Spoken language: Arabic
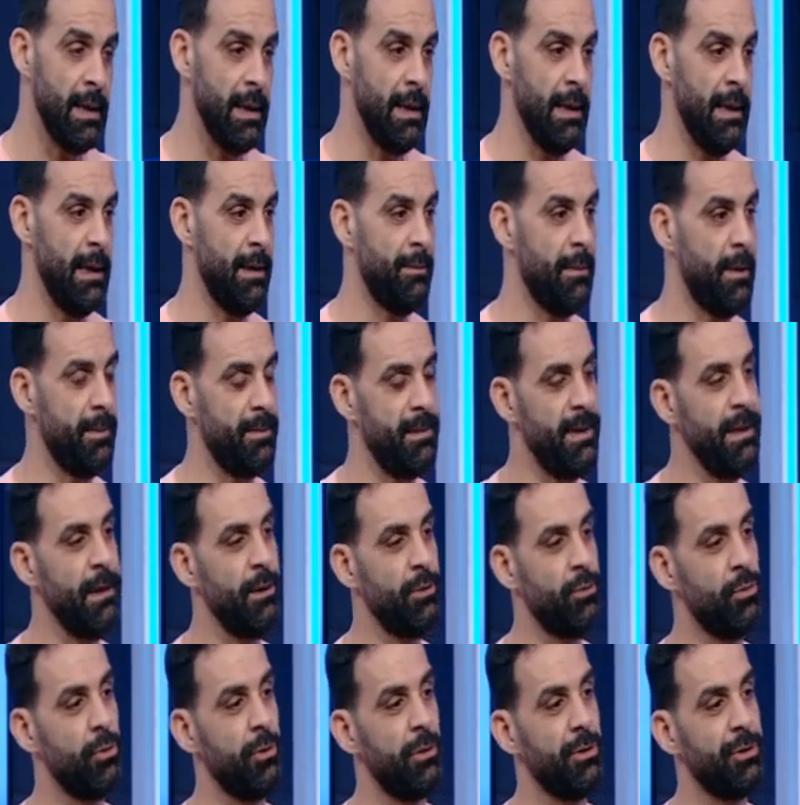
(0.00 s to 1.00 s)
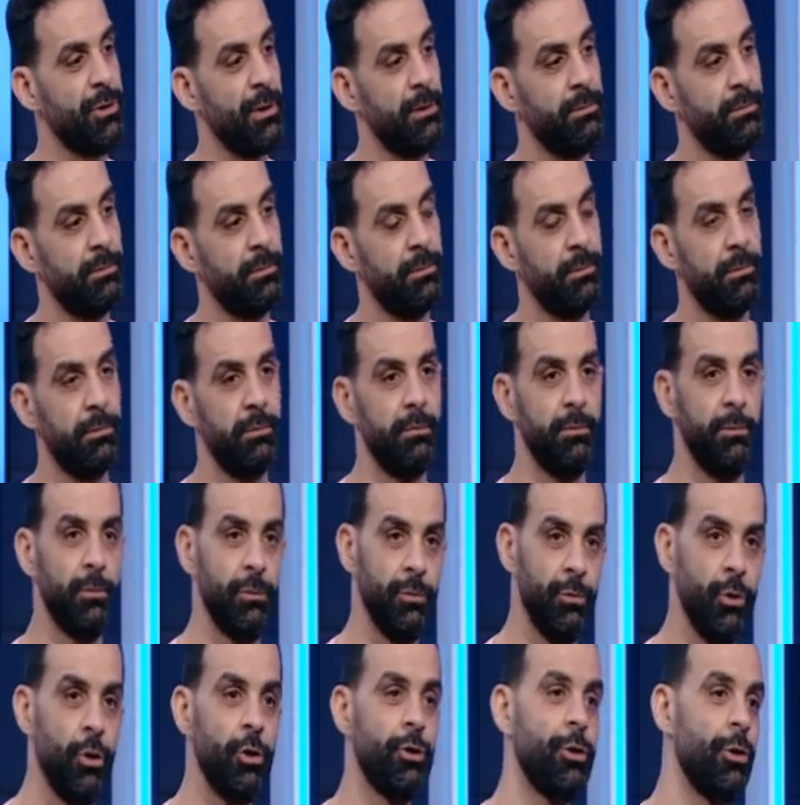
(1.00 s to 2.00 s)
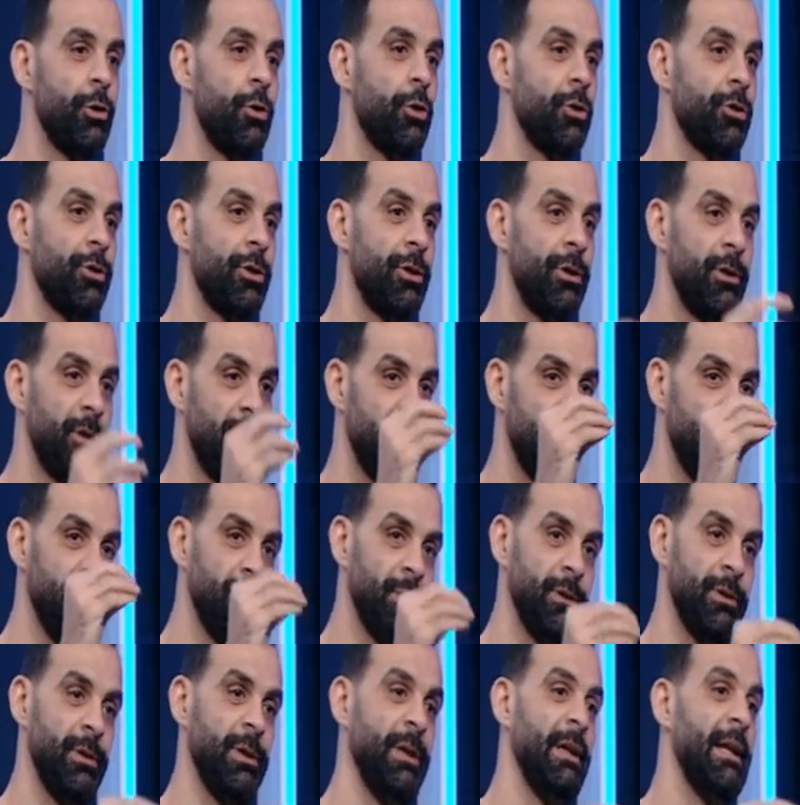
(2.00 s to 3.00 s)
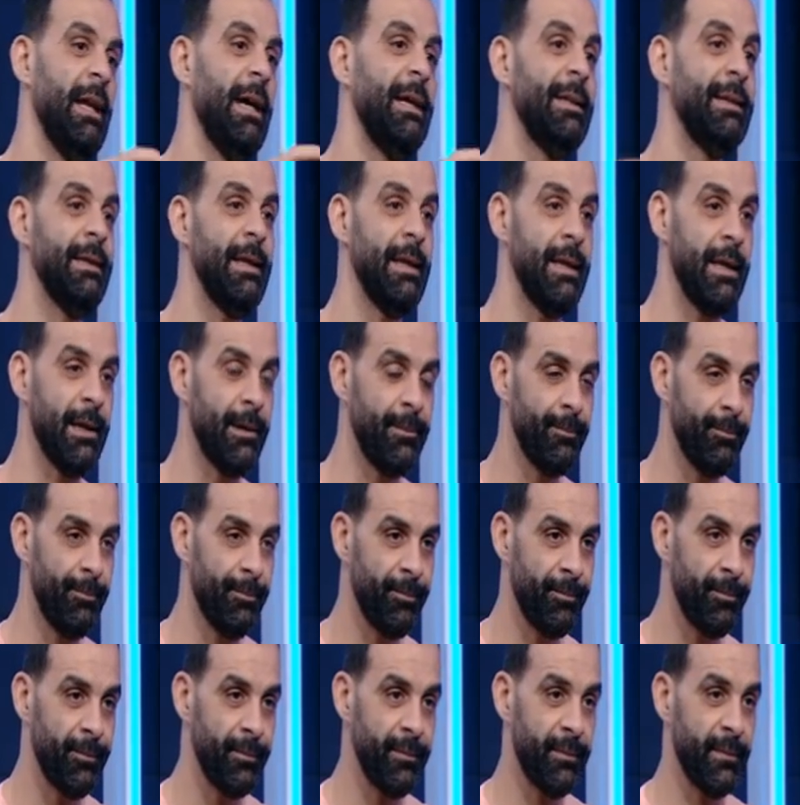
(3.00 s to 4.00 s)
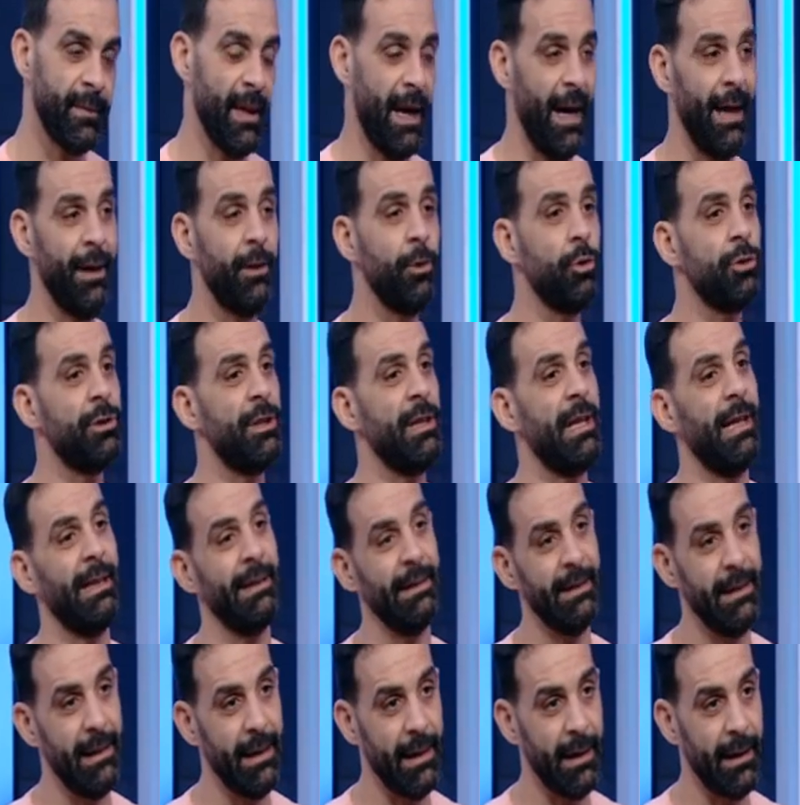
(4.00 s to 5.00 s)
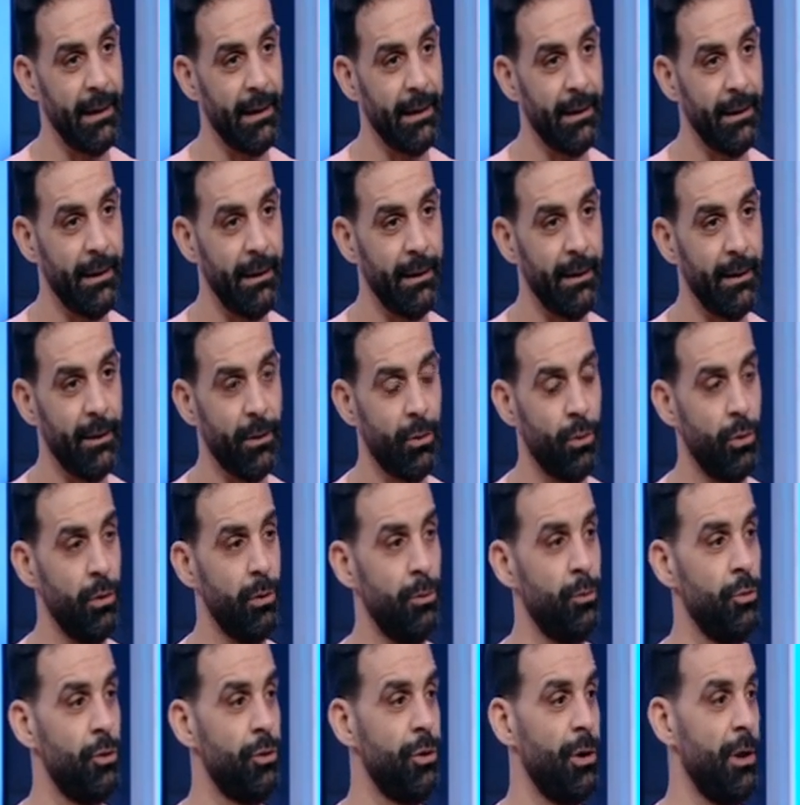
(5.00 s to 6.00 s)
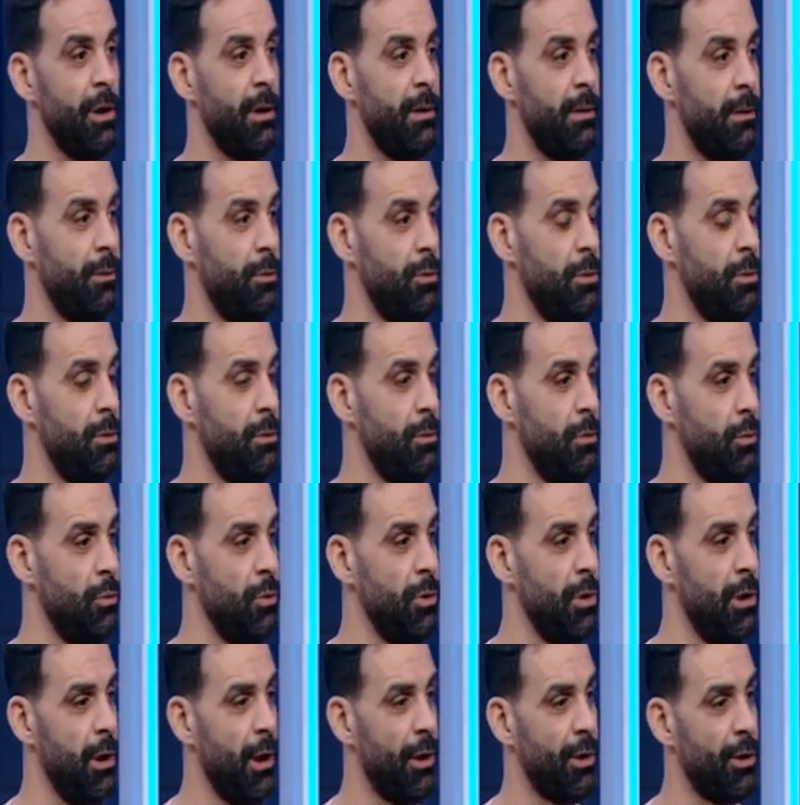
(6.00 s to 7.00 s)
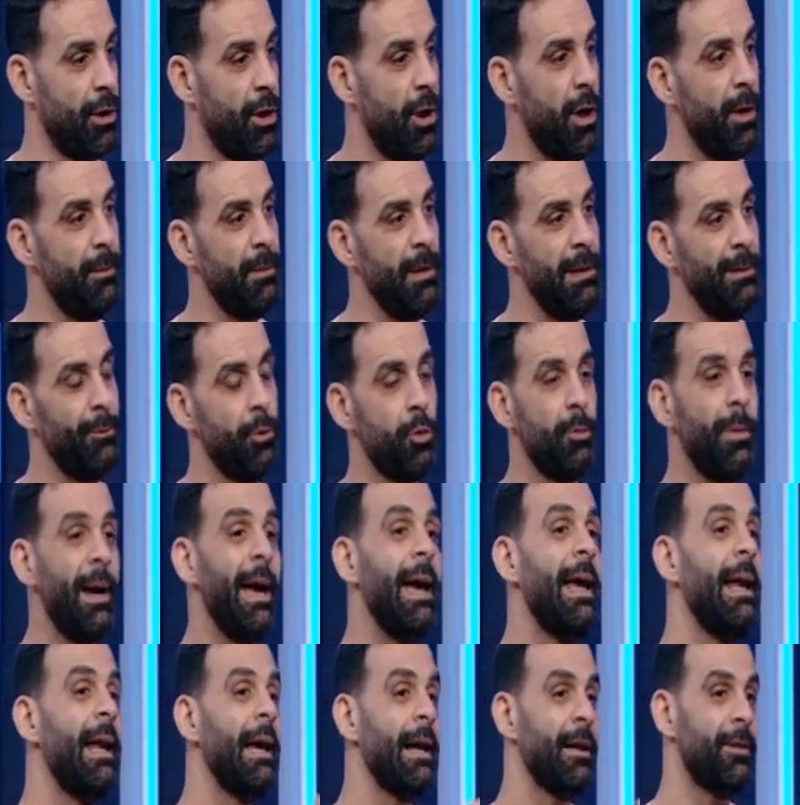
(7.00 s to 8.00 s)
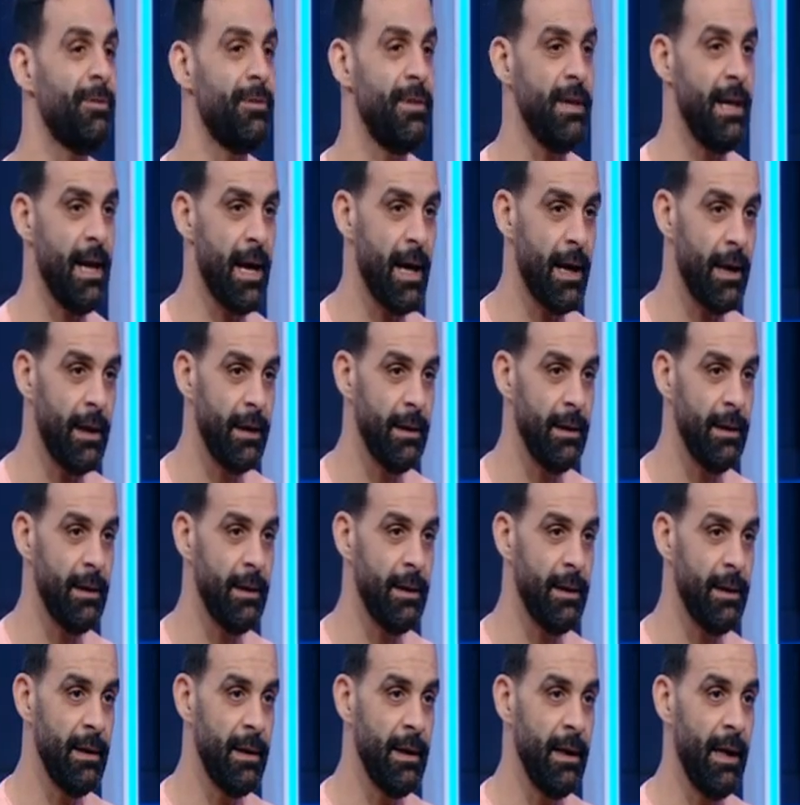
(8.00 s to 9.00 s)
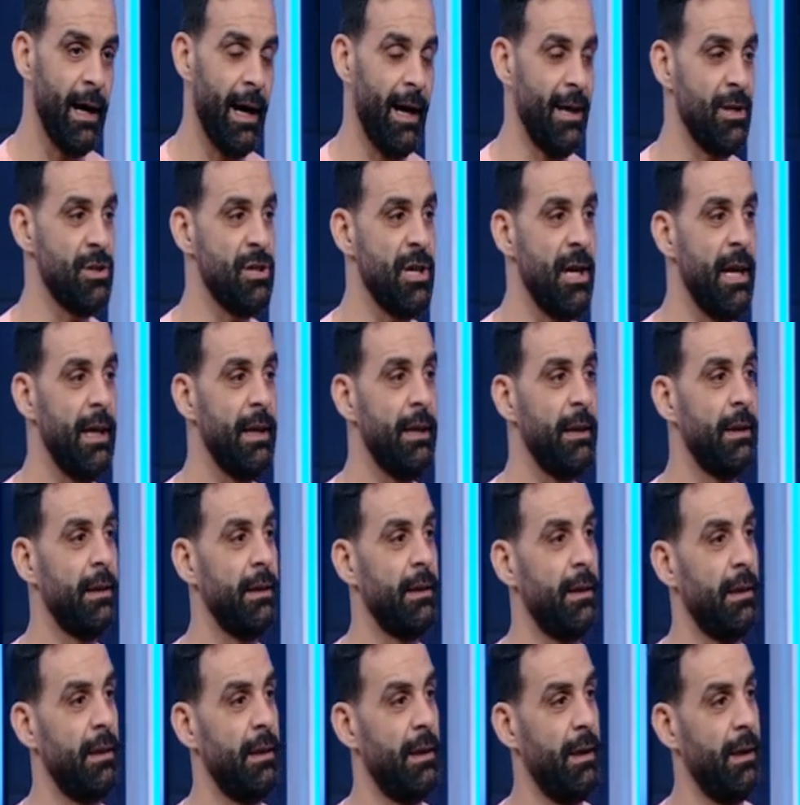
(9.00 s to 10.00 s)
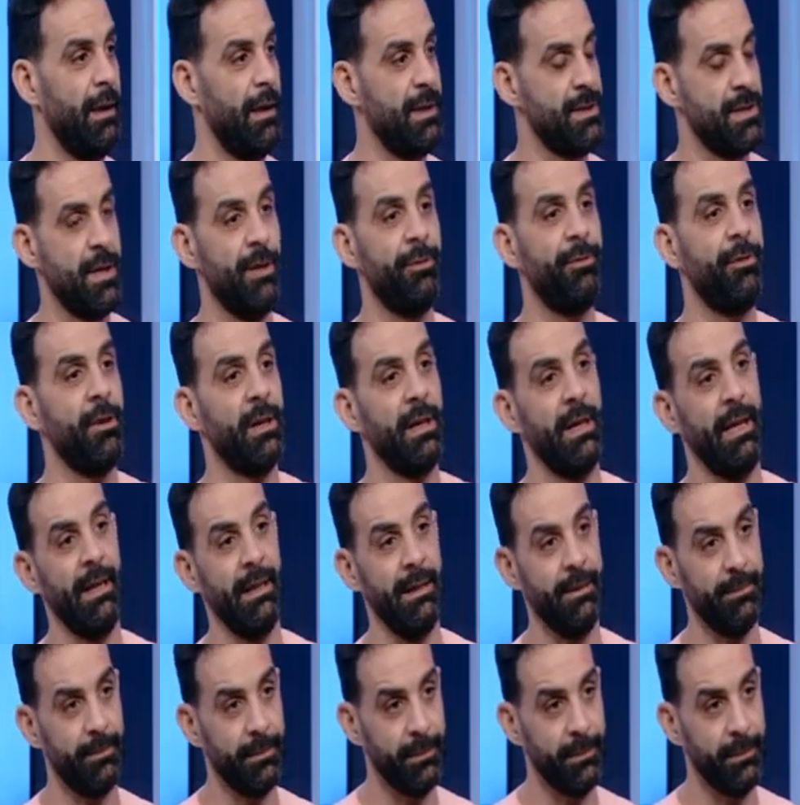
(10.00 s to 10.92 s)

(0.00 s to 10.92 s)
لما بتيجي تقول طب نقطه نقطه الانديه تعنت الانديه والمطل... وال... والارقام المبالغ فيها عشان اصفر لعيب